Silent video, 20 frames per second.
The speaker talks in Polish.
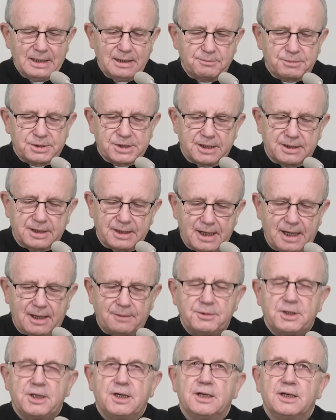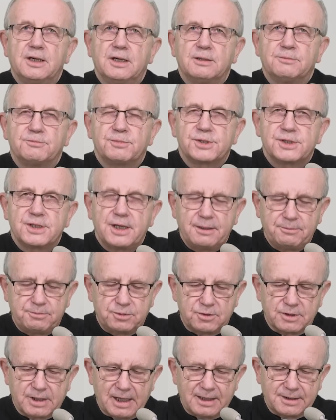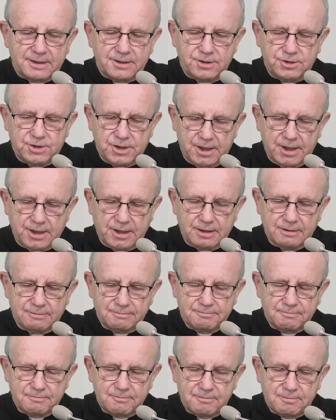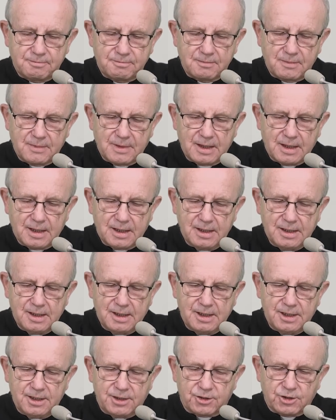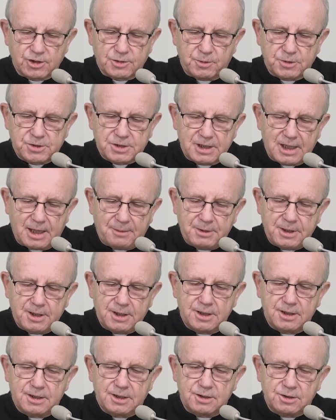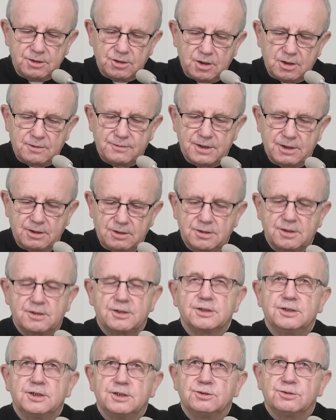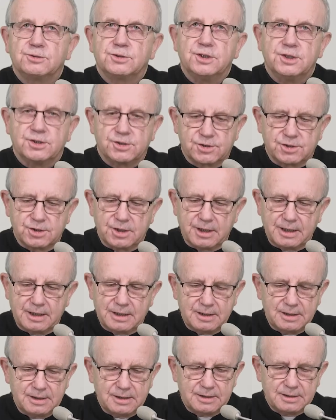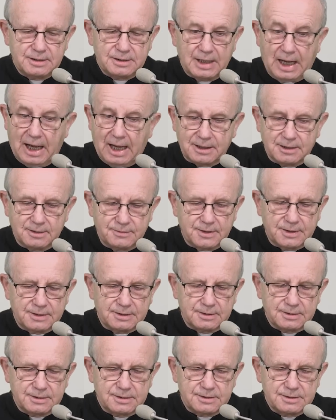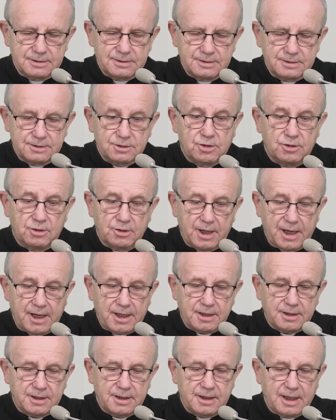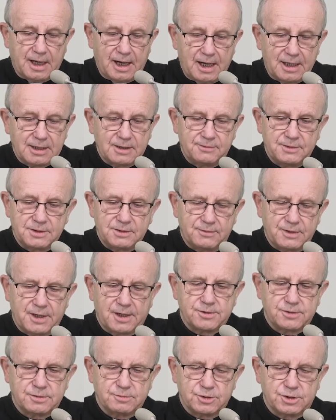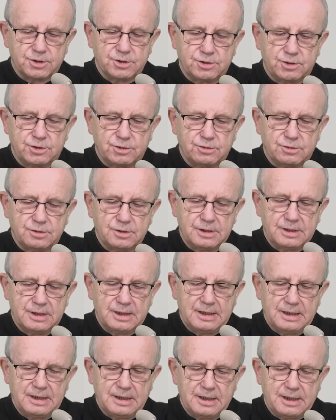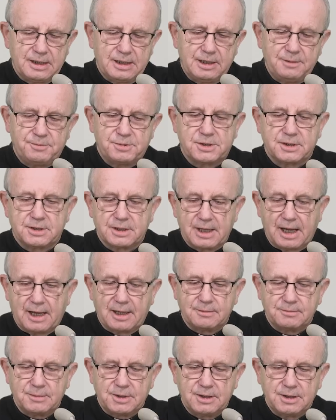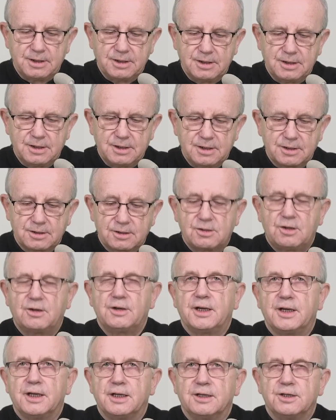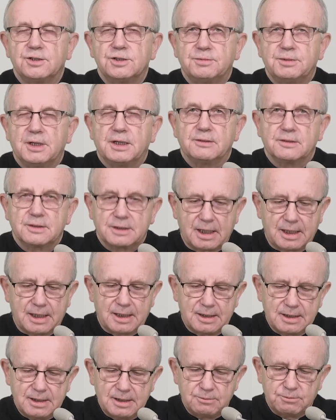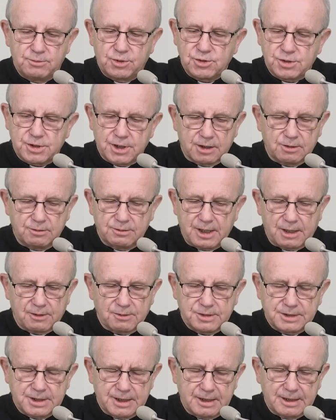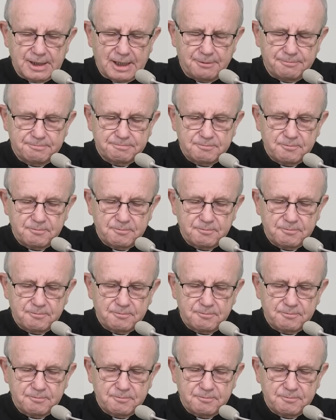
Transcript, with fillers: Przed nami przebogaty dzień. Rozpoczynamy nowy okres liturgiczny, Adwent, kolejny Adwent w naszym życiu i przed nami kolejne święta Bożego Narodzenia.